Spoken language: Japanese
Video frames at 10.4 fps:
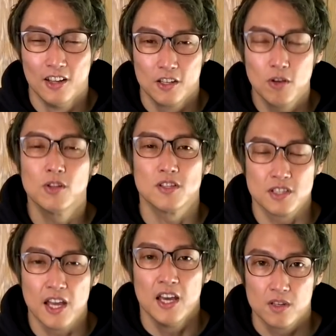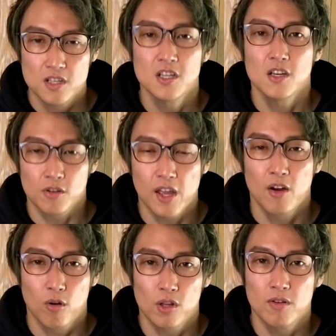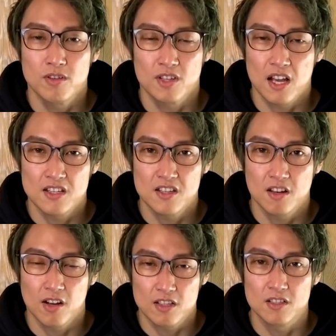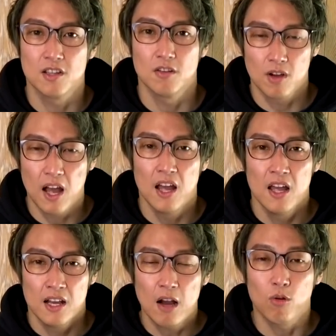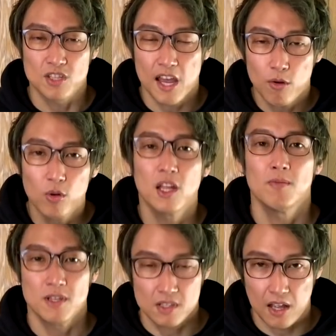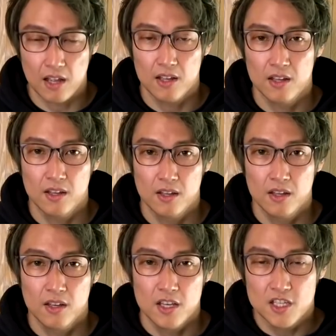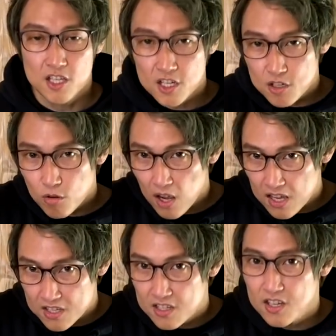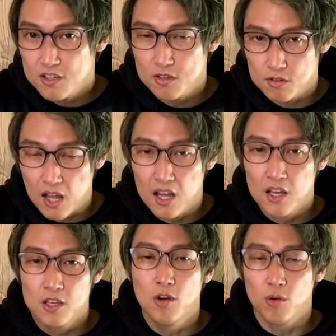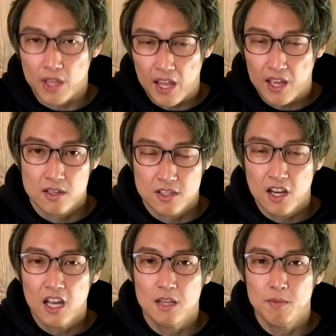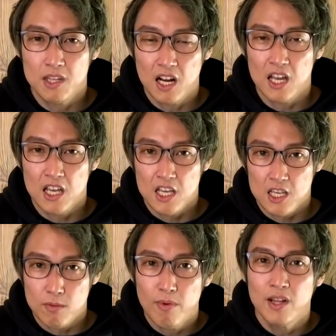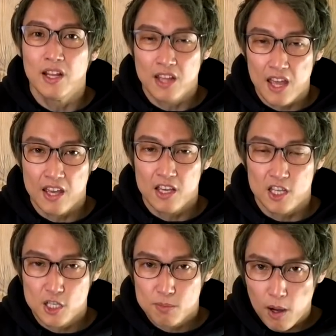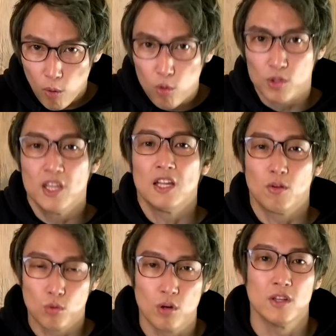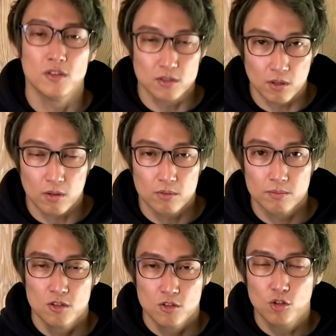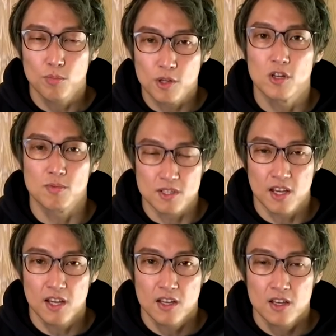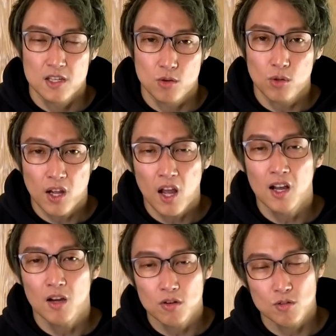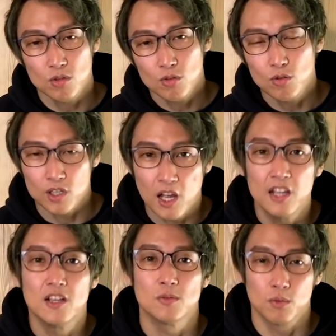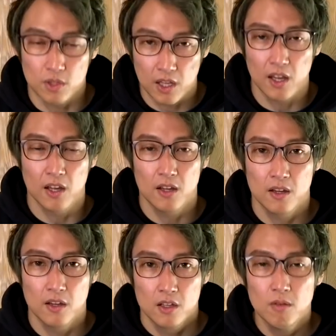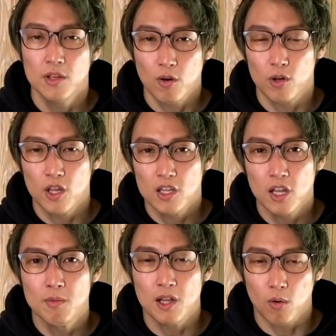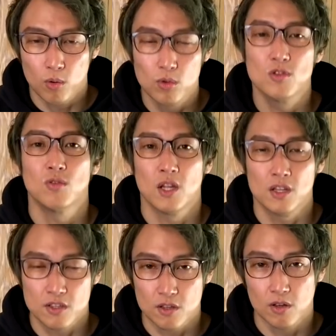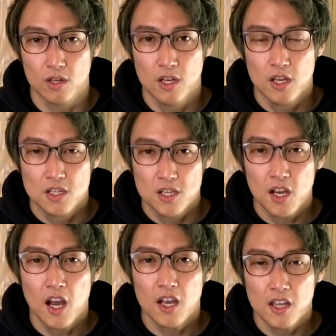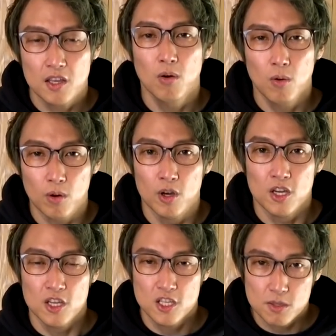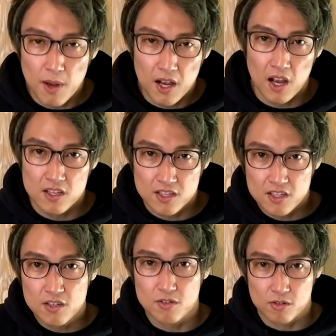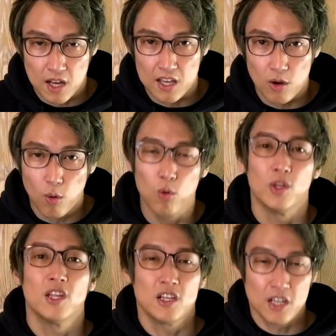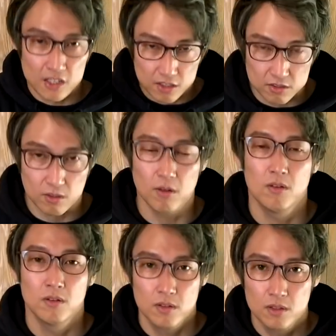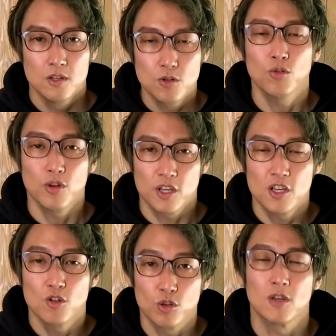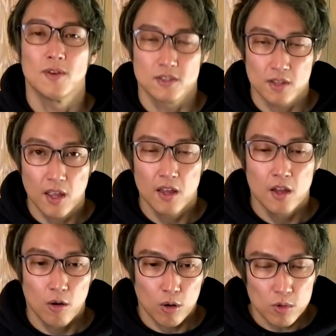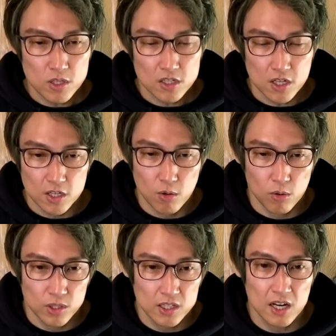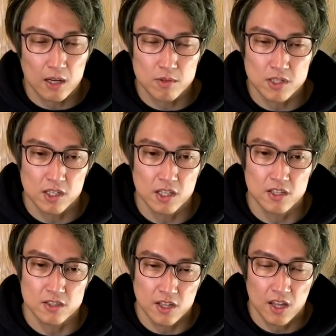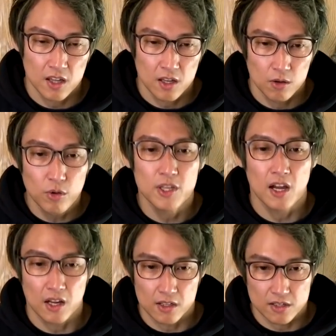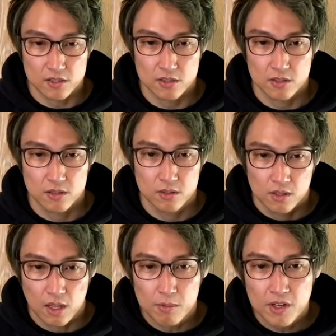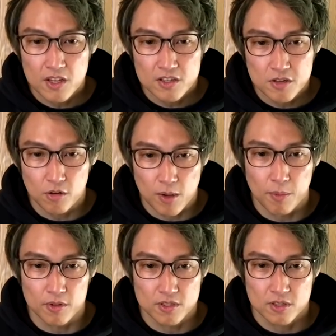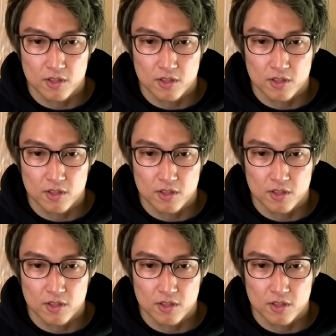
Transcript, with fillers: 今日ですね、新規のね、コロナウイルス感染者の数っていうのが過去最高になりました。1日の感染者数が今日ね、世界で見たら今までで一番多く出たってことなんですよ。ちょっとびっくりしませんそんな感覚、そんな空気ないですもんね。でもね、これデータで見たら本当にそうなんですよ。世界で今日一番感染者数が多く出た日なんですよ。ちょっとね、記事読んできますね。これもしかしたら日本語になってないかもしれないですね。ロイターからです。WHO reports